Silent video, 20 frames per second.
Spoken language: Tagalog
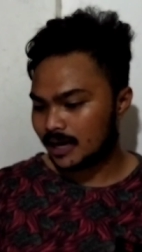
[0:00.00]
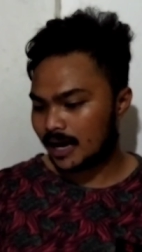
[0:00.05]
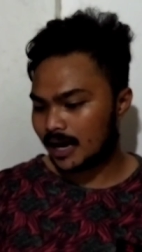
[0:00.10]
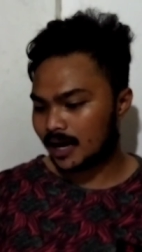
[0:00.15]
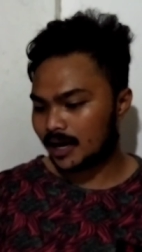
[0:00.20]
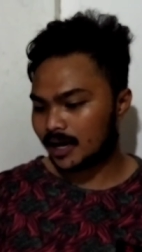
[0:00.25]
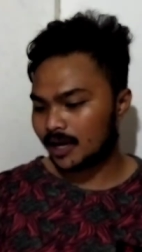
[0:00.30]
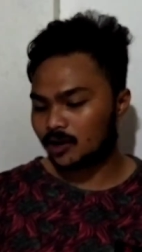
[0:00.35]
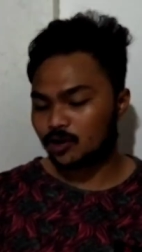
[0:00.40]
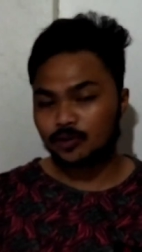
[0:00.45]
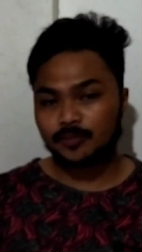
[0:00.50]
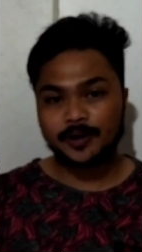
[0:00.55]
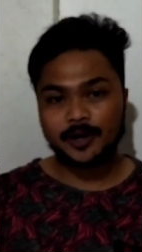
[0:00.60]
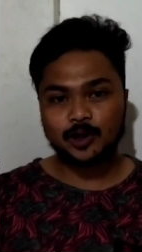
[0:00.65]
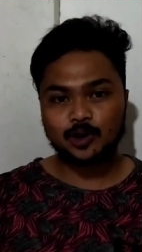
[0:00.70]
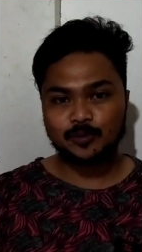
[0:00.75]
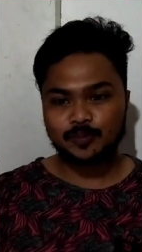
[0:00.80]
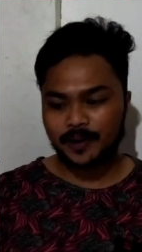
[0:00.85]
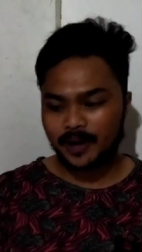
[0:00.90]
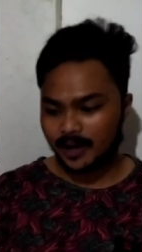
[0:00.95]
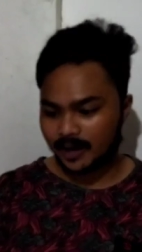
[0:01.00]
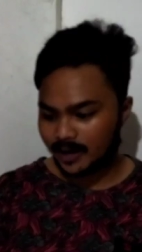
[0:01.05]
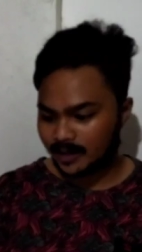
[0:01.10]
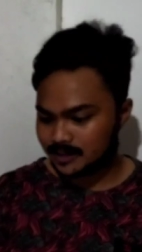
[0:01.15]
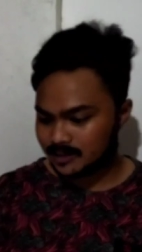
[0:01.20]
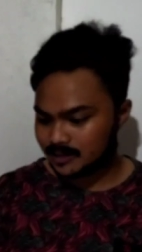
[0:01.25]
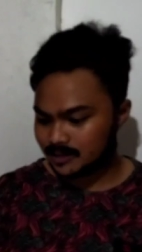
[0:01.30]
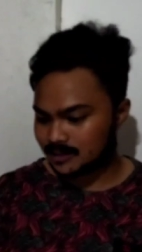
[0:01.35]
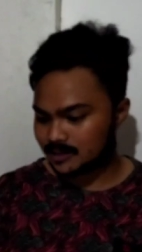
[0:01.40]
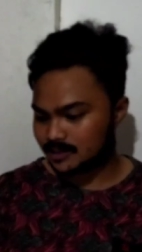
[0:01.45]
uh, kay Roberto
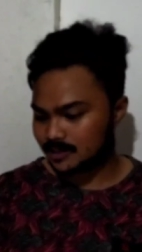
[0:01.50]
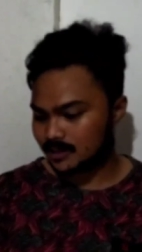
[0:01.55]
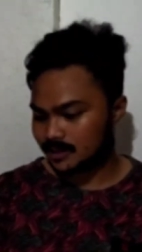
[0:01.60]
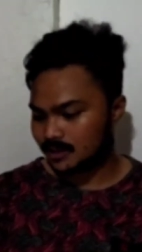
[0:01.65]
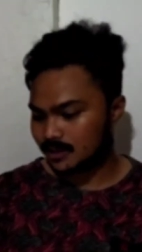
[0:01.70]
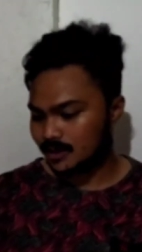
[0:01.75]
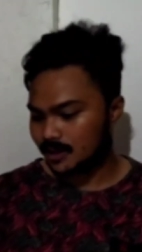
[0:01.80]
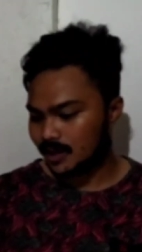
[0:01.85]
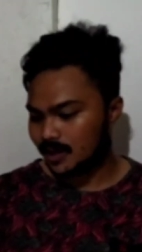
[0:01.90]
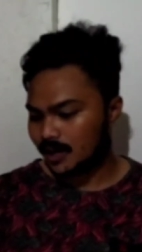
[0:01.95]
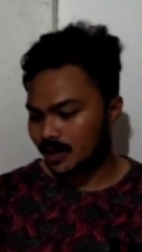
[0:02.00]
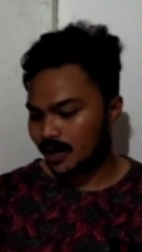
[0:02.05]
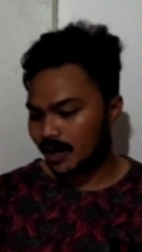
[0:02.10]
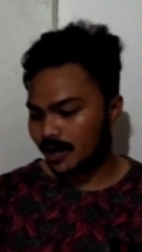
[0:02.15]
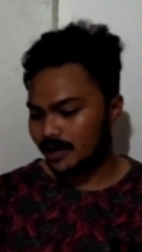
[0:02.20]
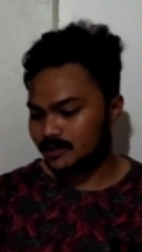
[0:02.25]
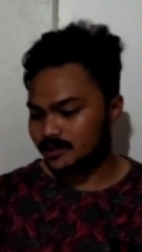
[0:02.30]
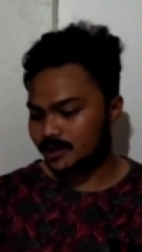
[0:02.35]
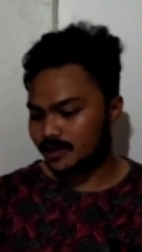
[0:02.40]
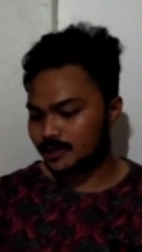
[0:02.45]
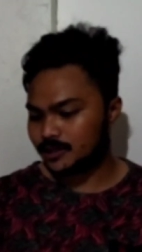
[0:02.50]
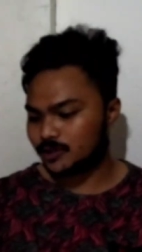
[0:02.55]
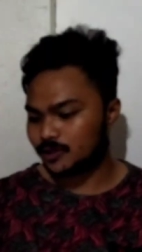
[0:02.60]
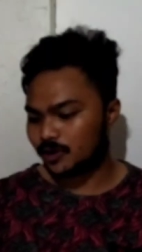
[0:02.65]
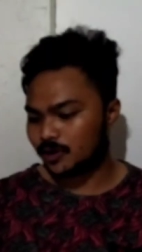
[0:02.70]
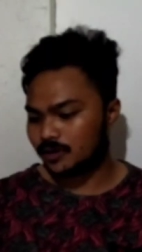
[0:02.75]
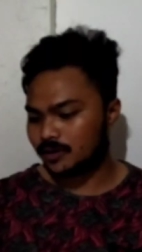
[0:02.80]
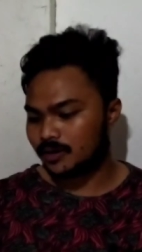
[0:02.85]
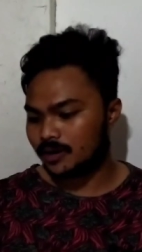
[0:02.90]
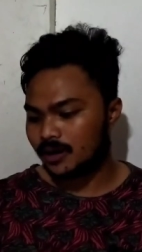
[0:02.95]
Perez, kay
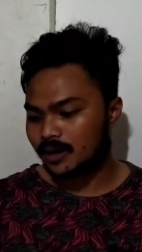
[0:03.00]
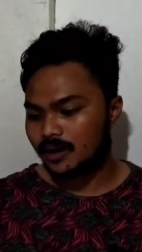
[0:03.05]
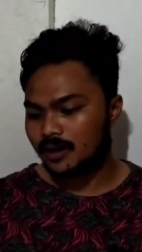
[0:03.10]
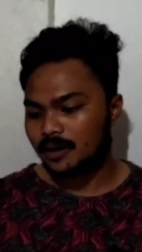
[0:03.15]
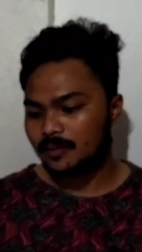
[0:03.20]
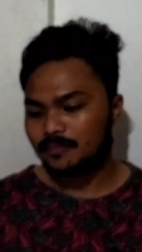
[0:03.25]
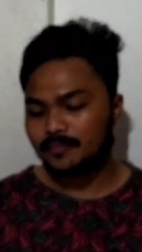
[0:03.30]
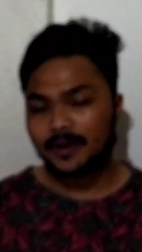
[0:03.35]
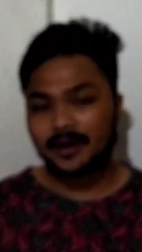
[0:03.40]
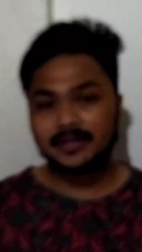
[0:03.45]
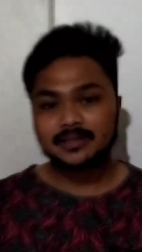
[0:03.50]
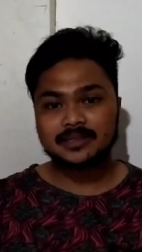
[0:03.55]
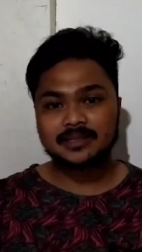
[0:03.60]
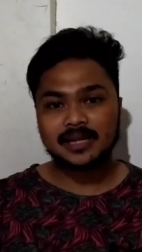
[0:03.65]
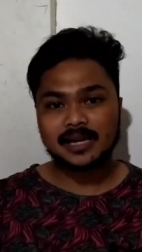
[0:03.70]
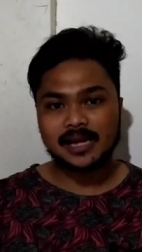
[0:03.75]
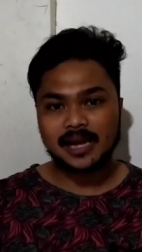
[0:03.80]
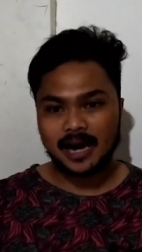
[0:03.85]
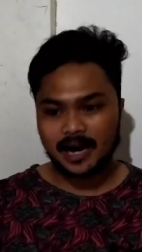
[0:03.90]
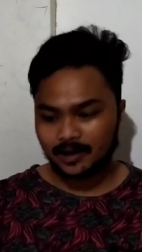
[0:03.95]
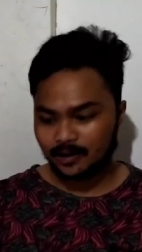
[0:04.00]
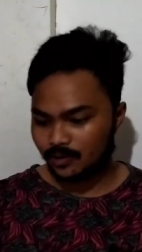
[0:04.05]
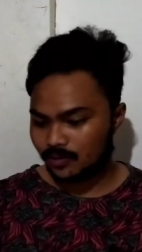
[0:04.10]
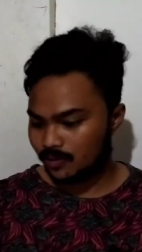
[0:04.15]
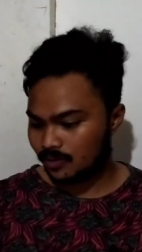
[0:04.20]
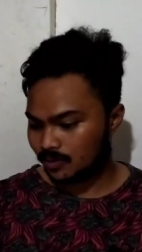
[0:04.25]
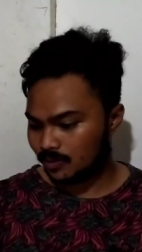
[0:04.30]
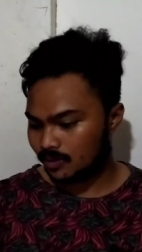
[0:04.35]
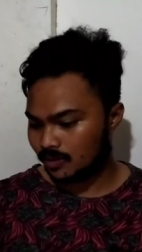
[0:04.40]
Jerson Marciliano,